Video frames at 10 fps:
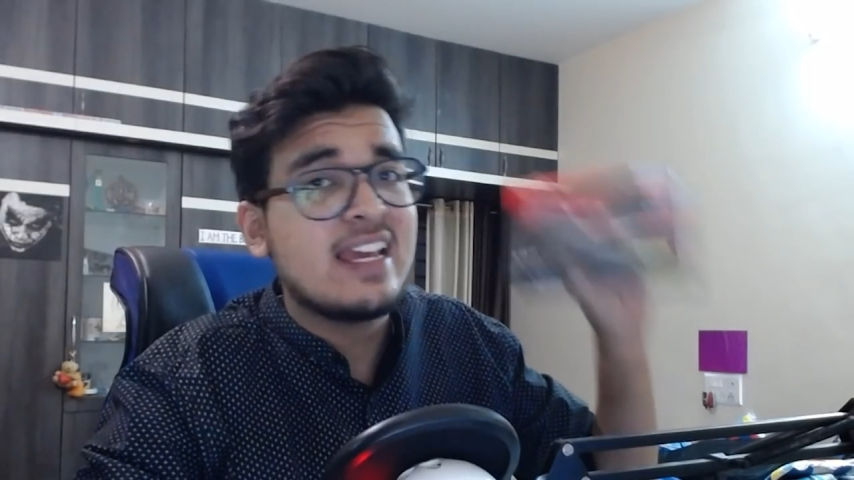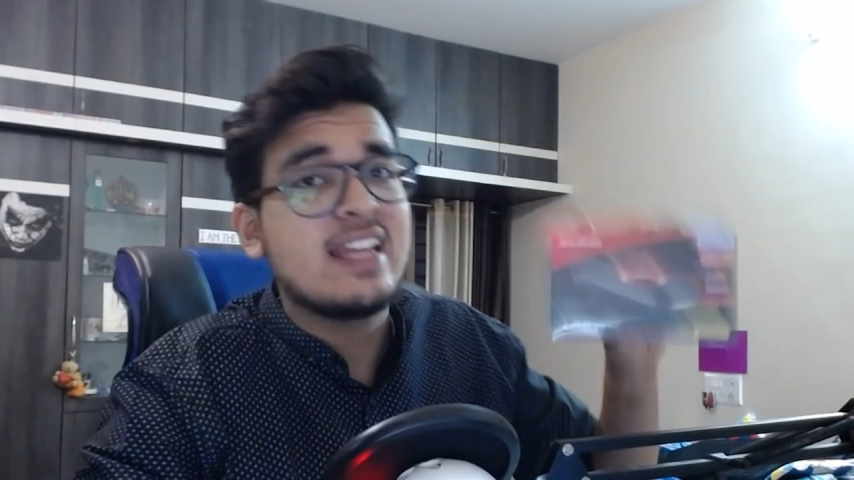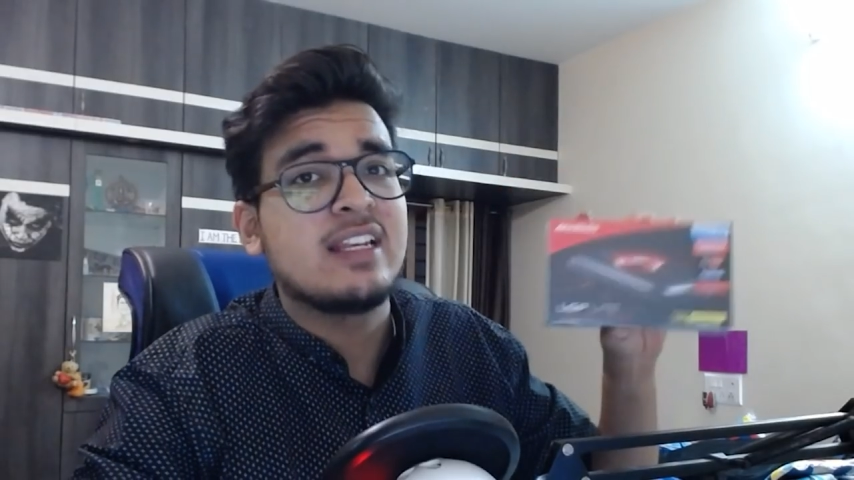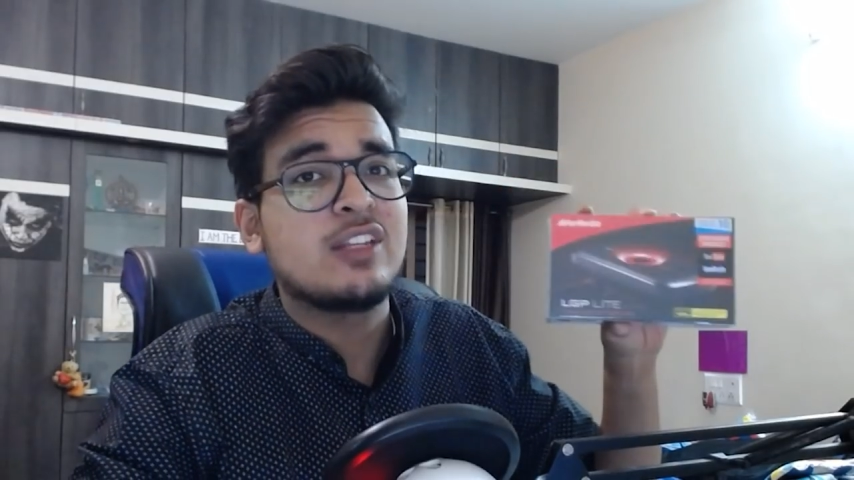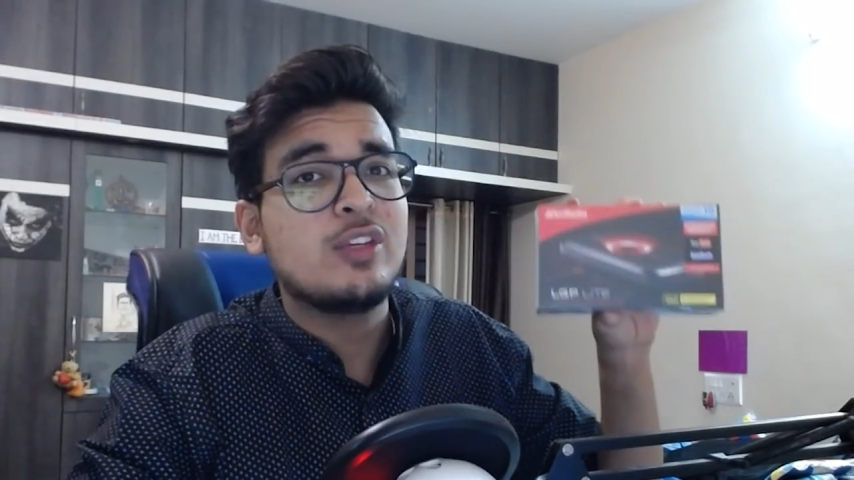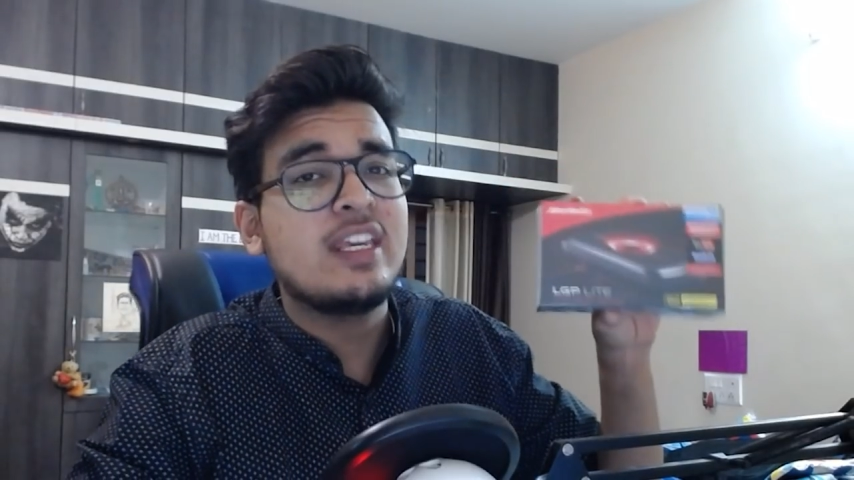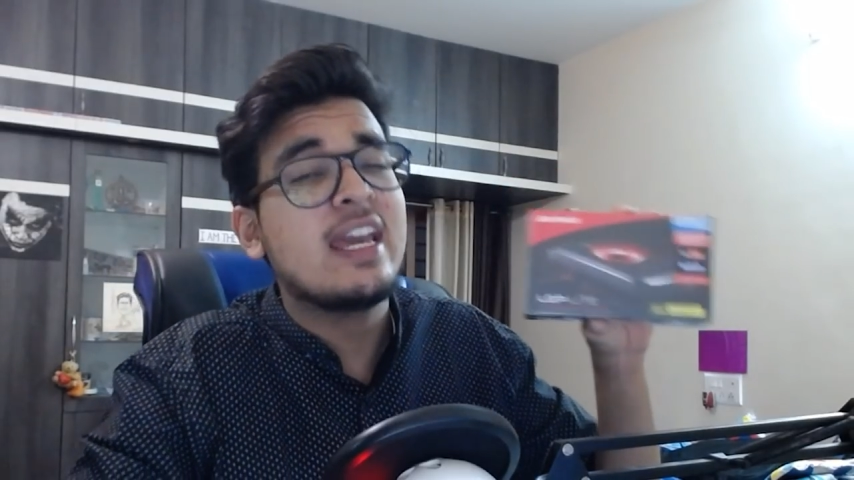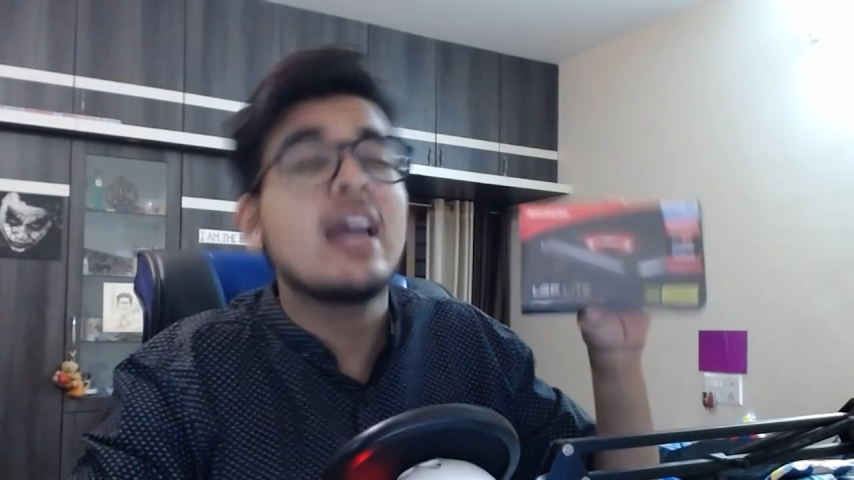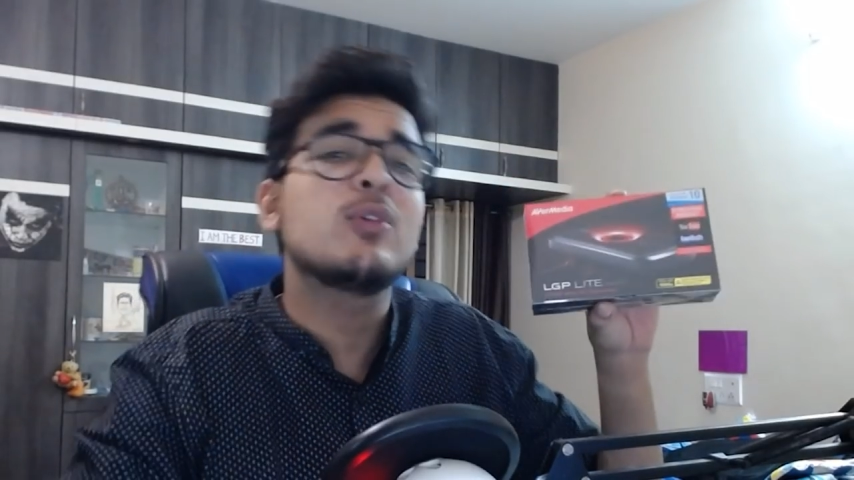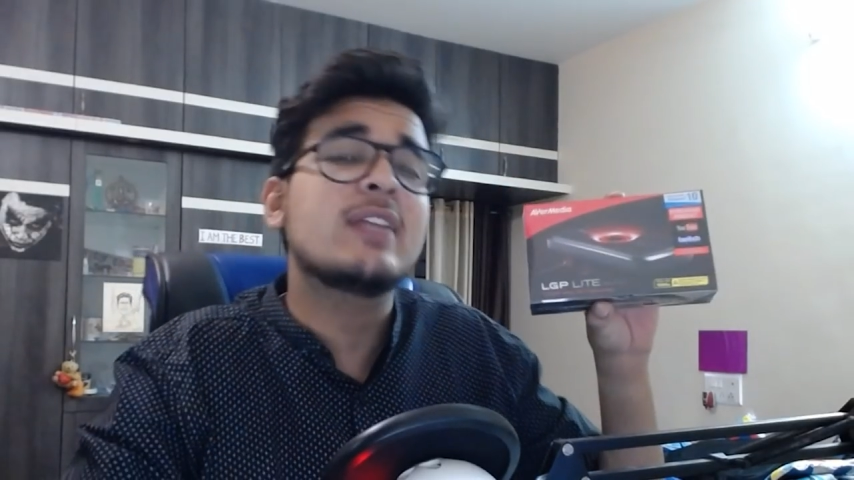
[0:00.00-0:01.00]
टेन तो ये
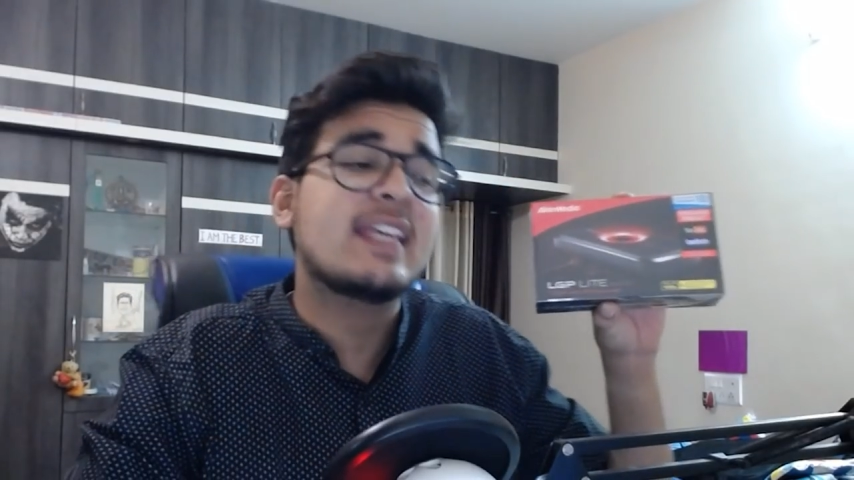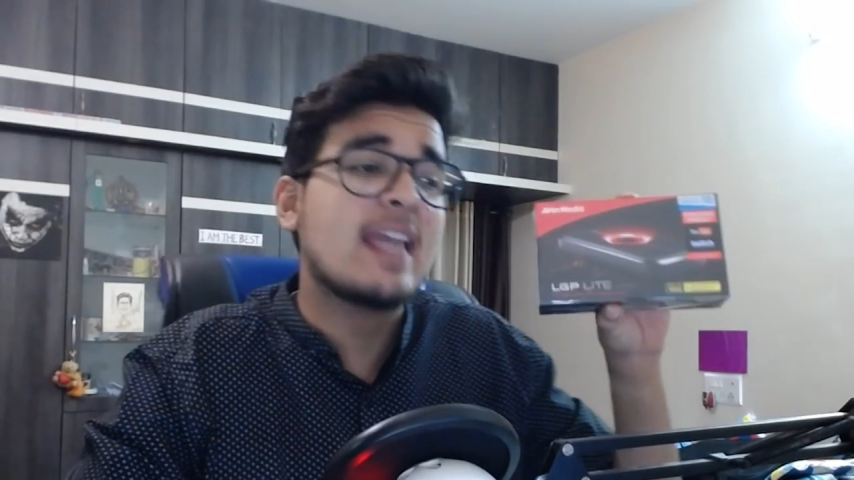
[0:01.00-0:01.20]
है उनकी